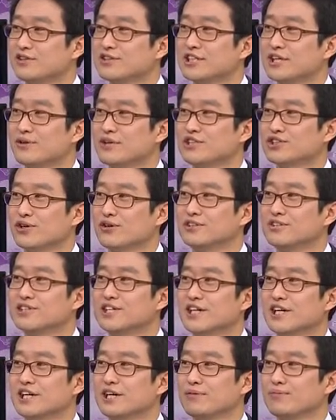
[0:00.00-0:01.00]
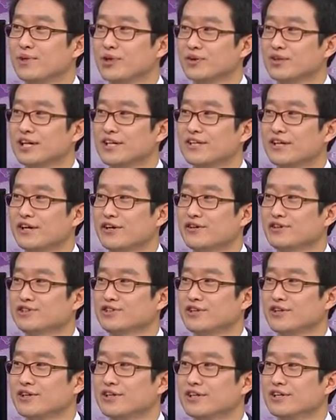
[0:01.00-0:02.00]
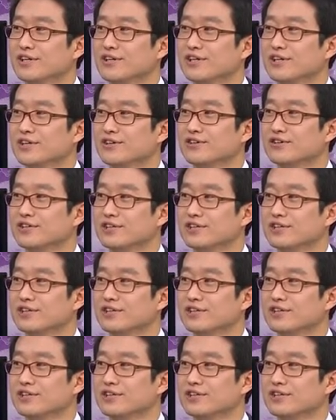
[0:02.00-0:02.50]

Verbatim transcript: 사회 전체가 변화되어져 있는 이런